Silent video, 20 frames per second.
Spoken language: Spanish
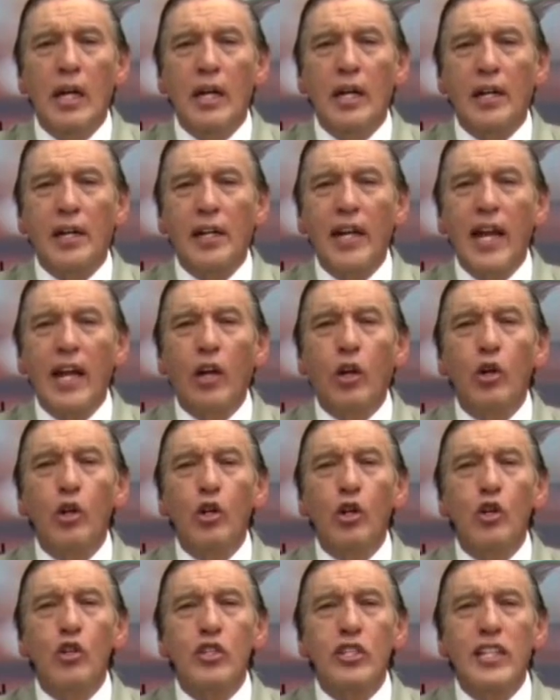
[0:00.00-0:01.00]

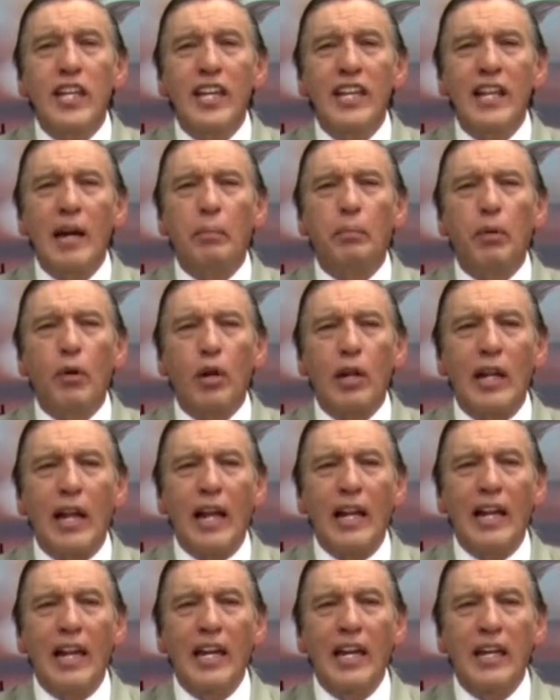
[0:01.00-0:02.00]
reconocida por
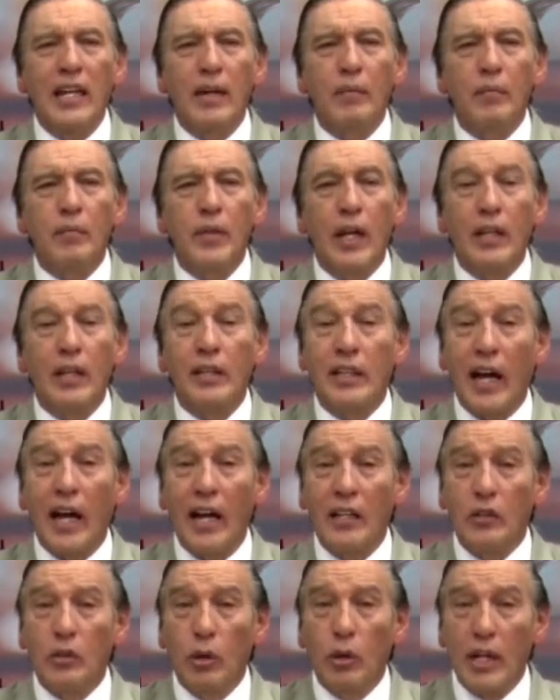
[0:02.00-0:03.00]
la ley
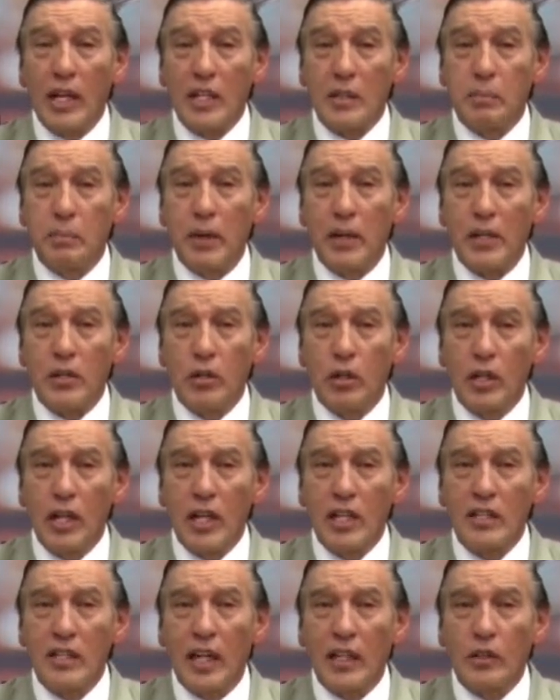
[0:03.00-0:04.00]
tanto a las
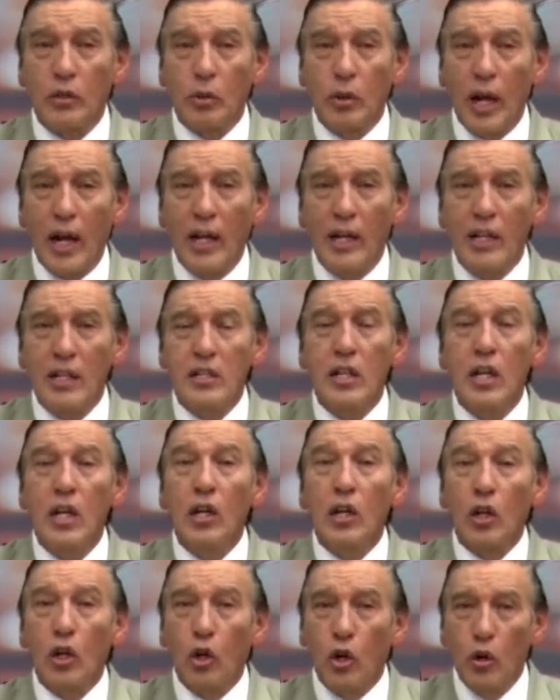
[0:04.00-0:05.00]
personas naturales
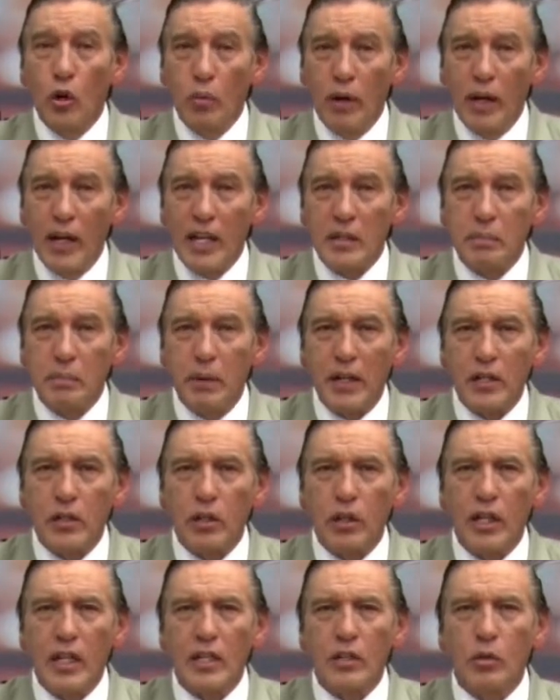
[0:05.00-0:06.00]
como a las
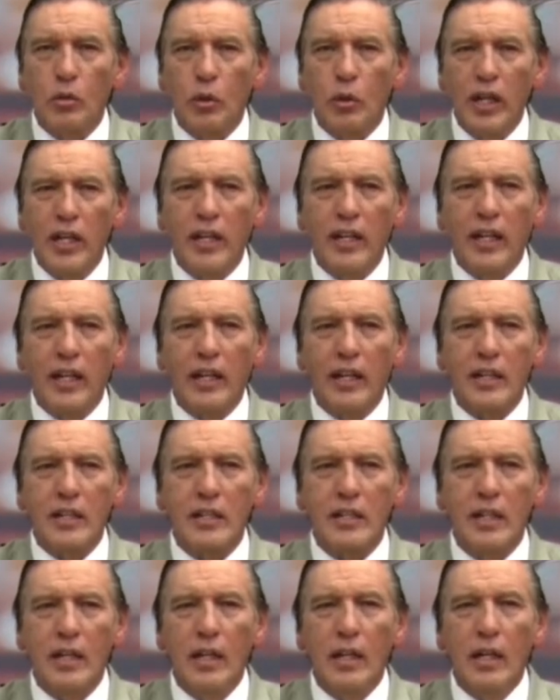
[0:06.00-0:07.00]
personas
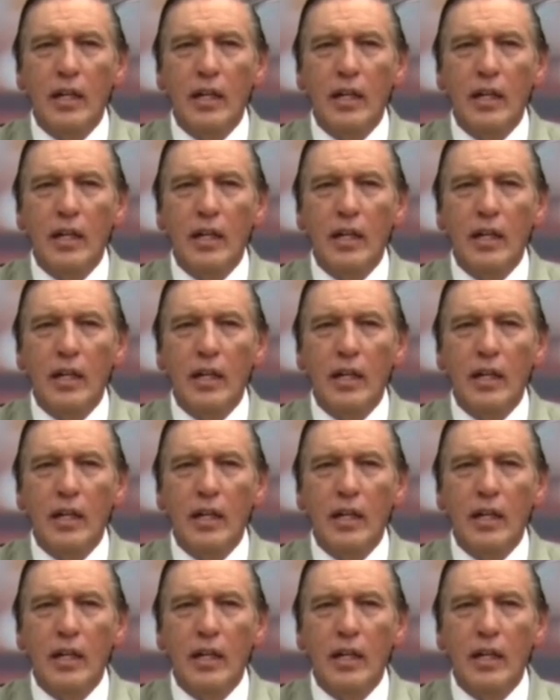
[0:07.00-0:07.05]
jurídicas.